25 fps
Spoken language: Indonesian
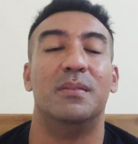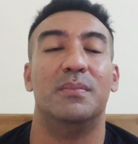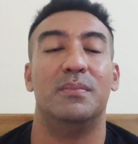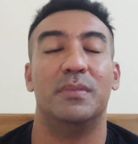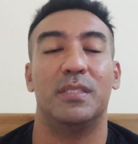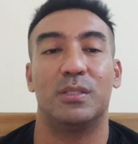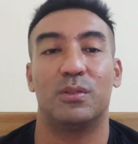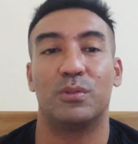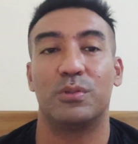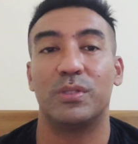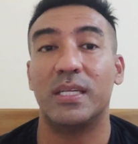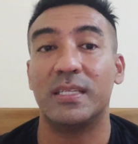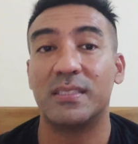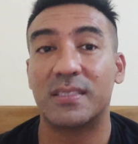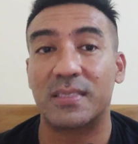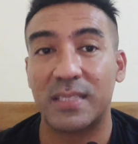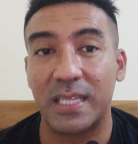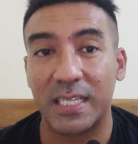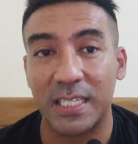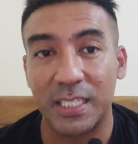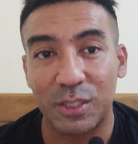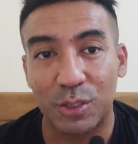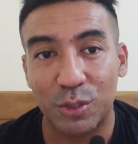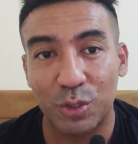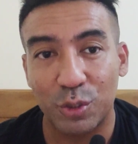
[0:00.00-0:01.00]
begitu dan
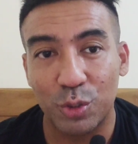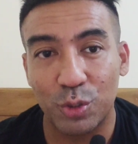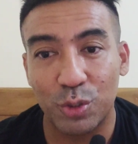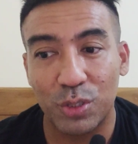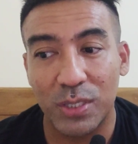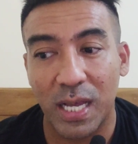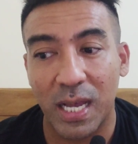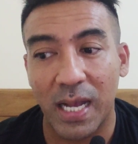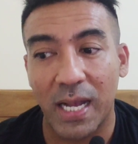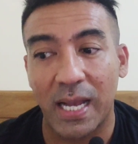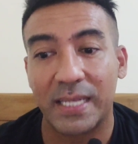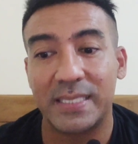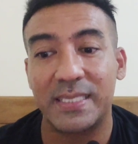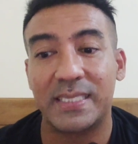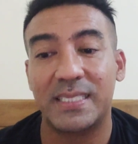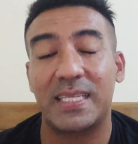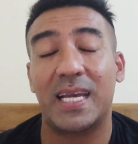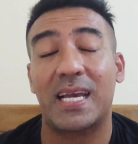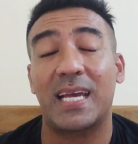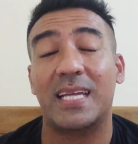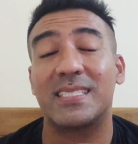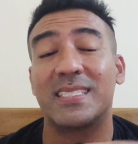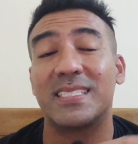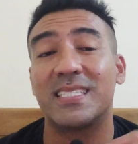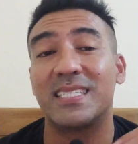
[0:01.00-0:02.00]
selain itu juga akan
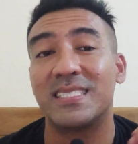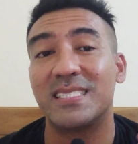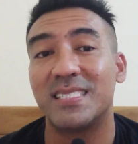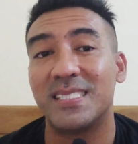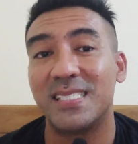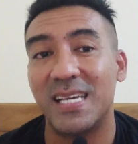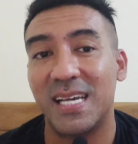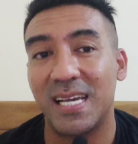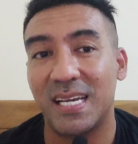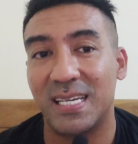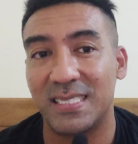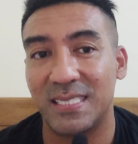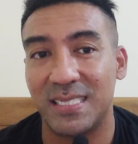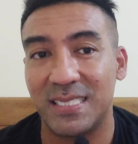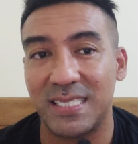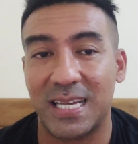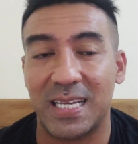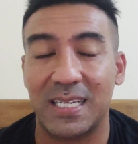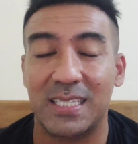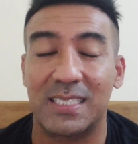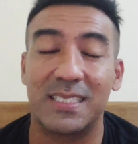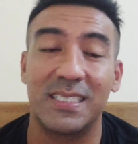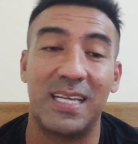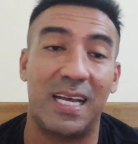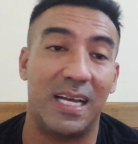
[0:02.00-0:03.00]
dikenakan denda
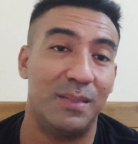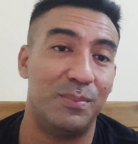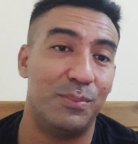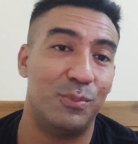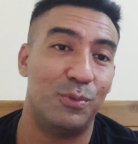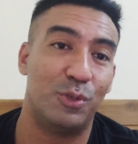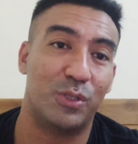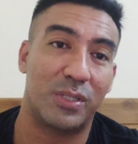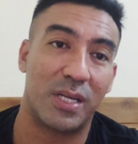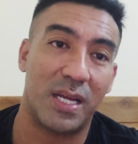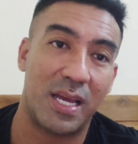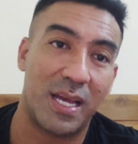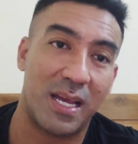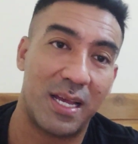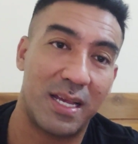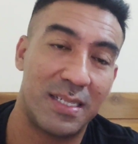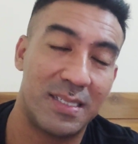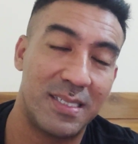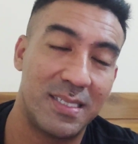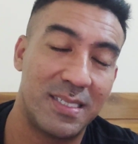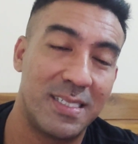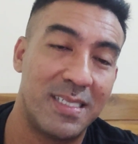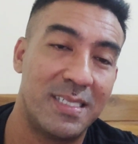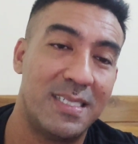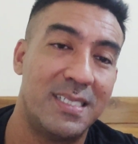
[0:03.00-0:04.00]
yang nggak murah